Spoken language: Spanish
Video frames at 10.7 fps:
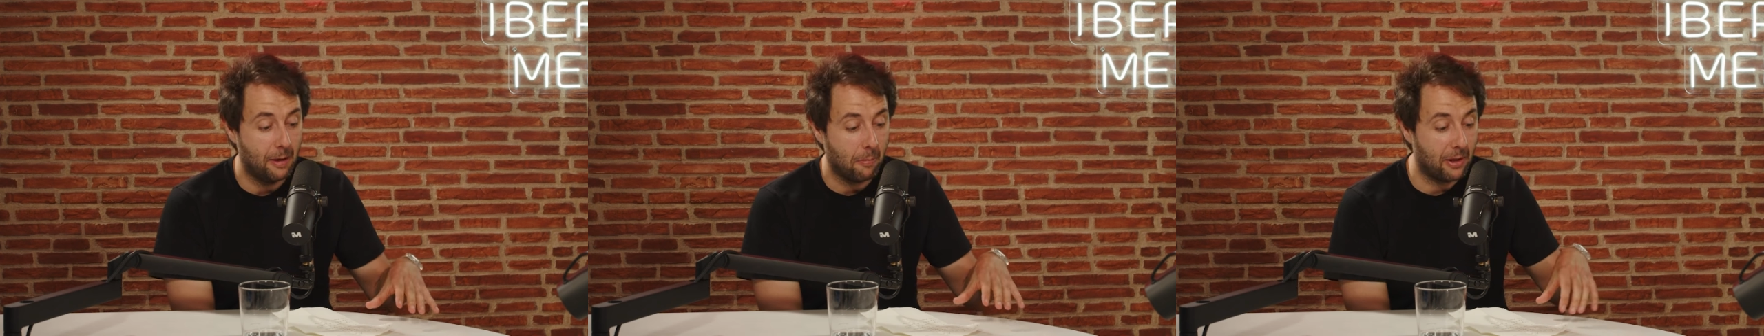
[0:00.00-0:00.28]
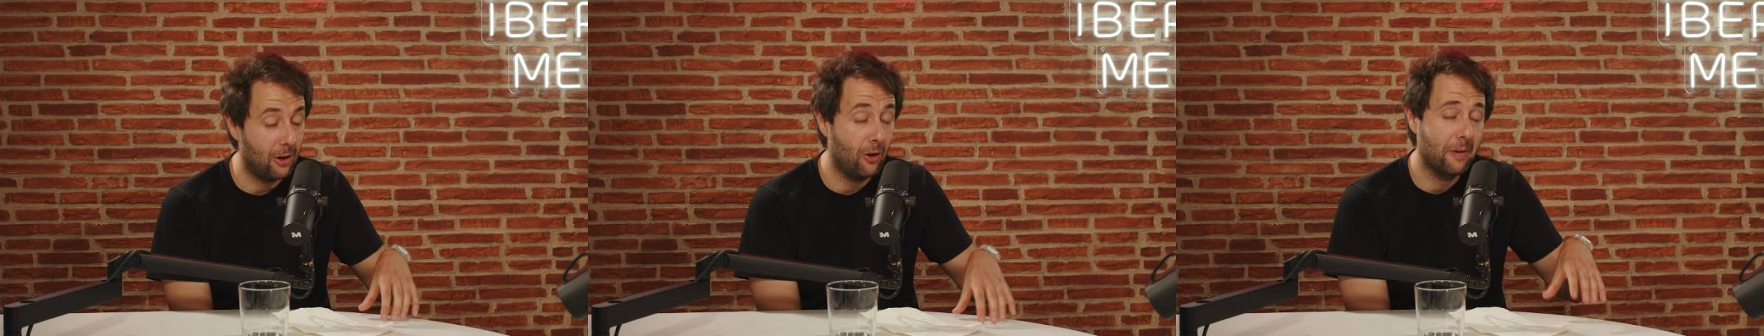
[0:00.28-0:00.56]

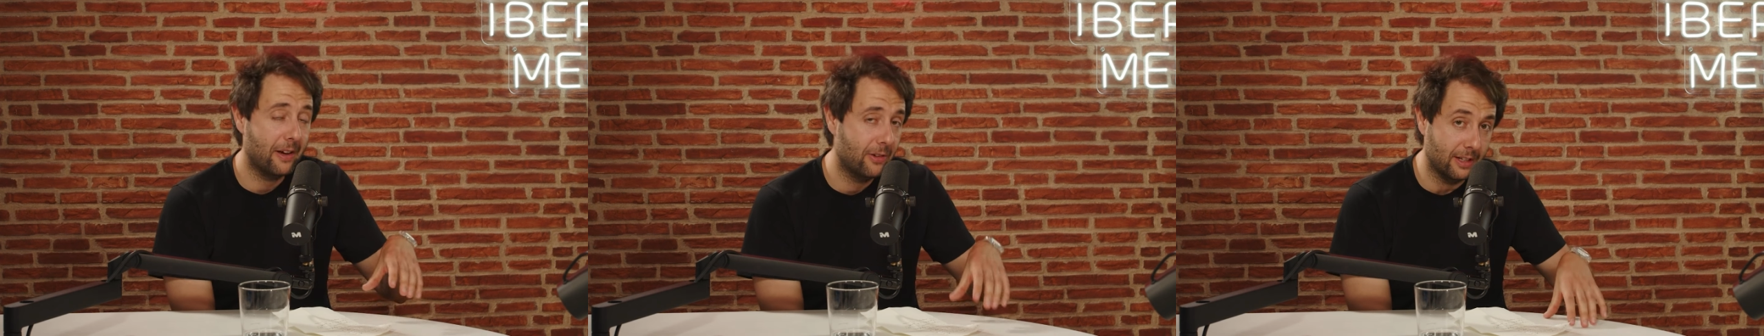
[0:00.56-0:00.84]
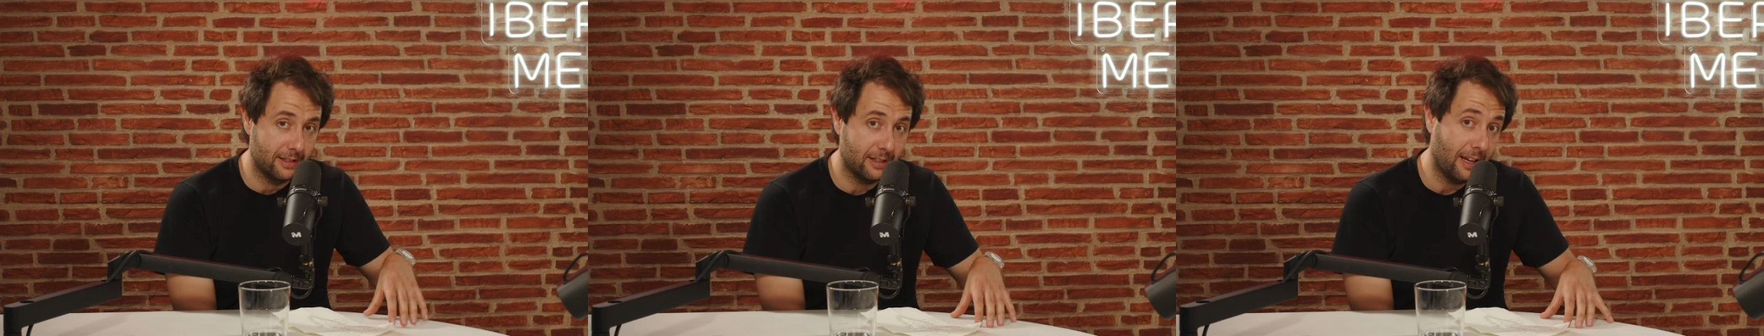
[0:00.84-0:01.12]
pero lo
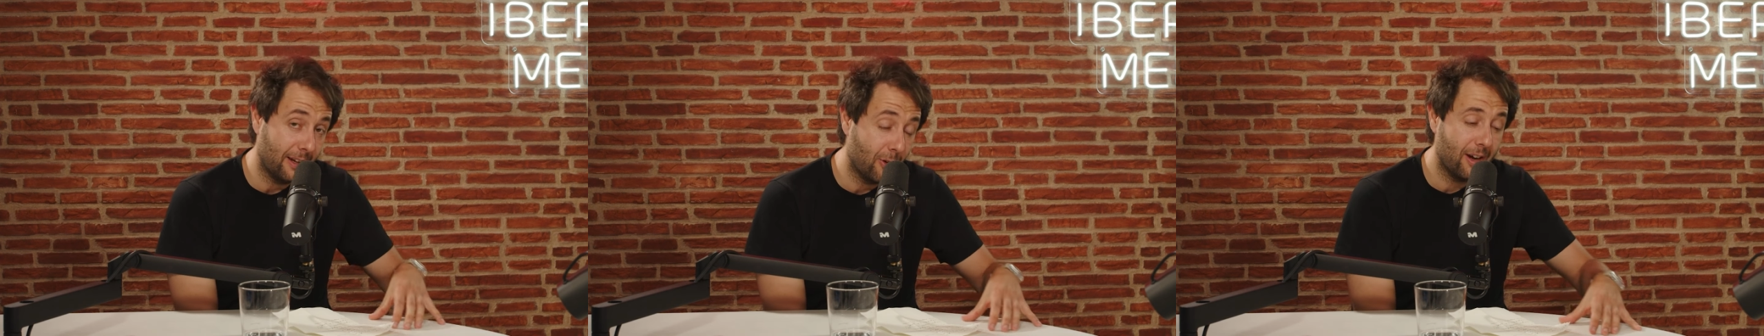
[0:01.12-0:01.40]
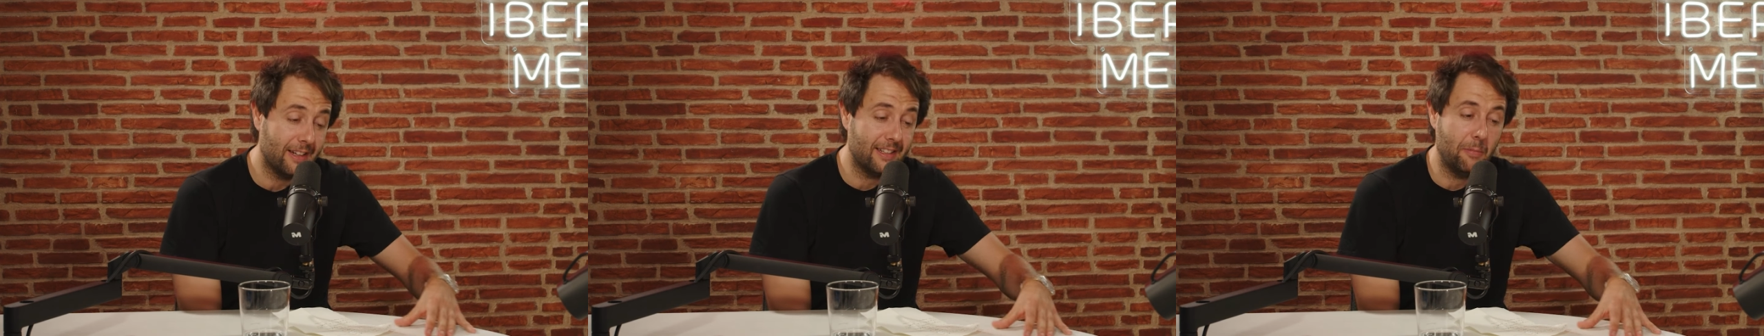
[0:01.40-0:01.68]
mejor es que
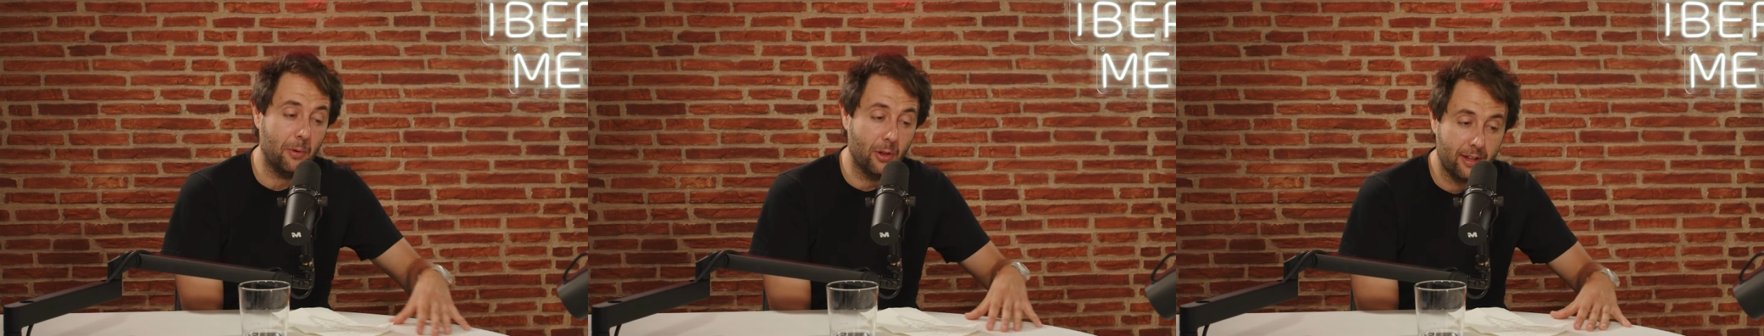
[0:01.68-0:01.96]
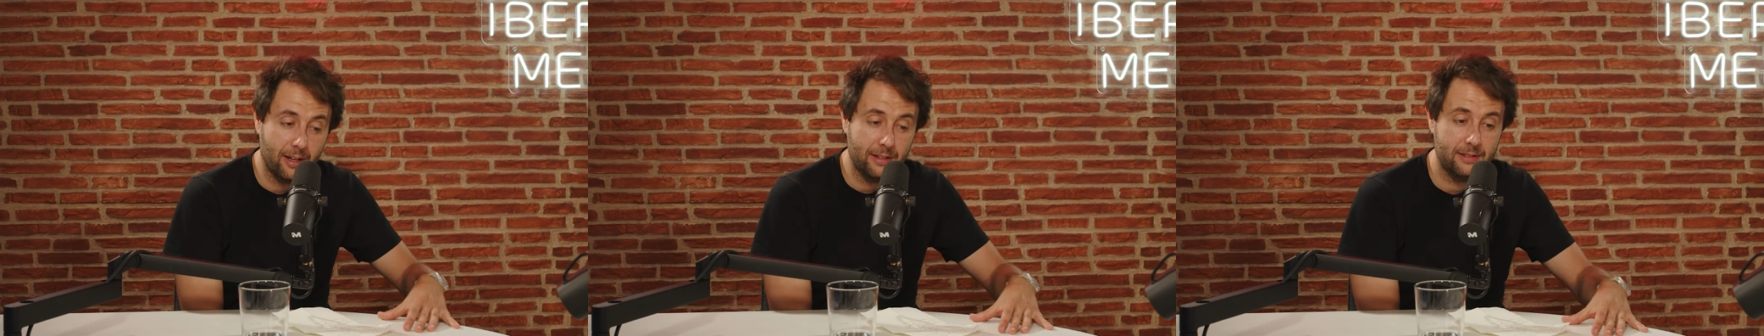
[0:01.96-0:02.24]
cojas el
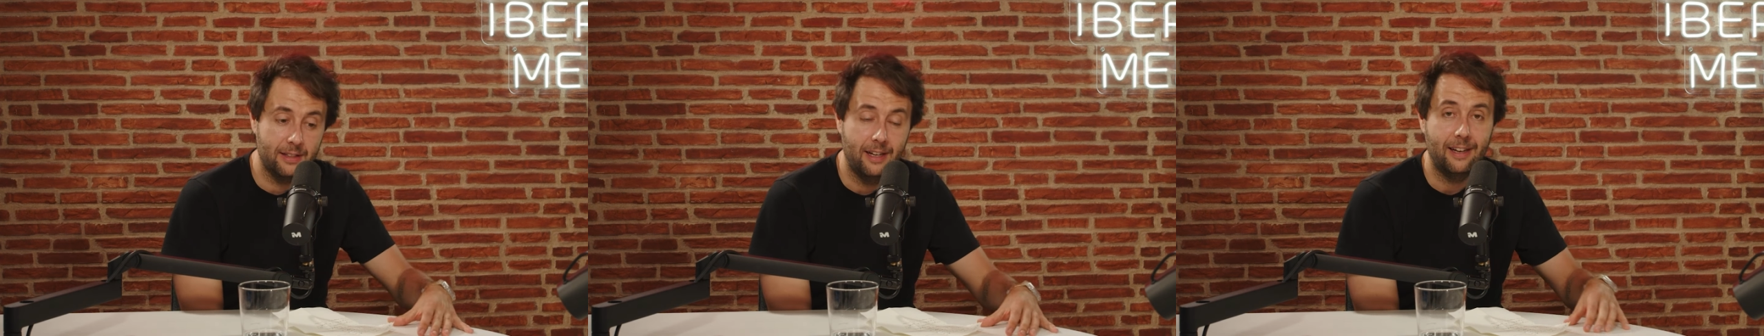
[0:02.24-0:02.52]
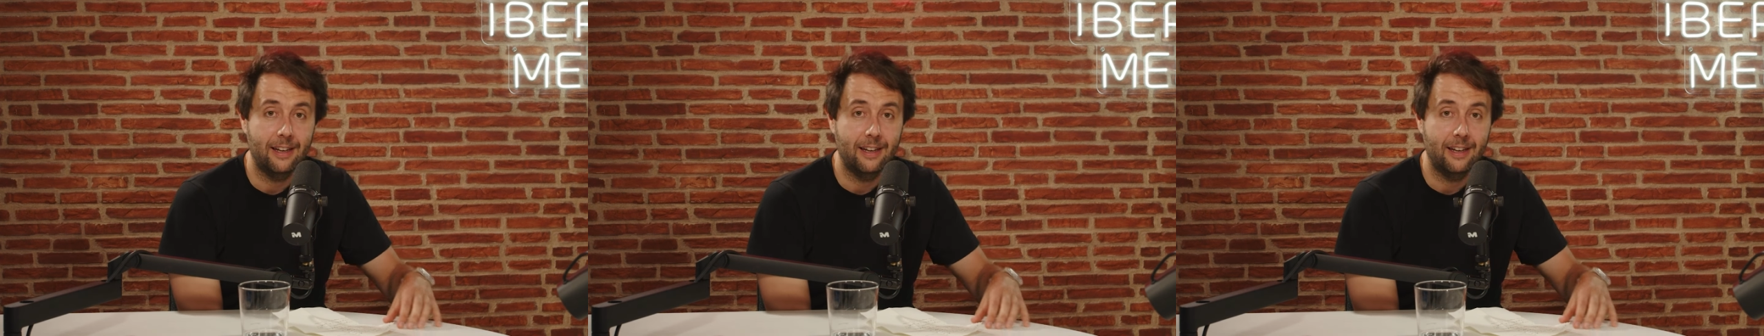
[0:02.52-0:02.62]
podcast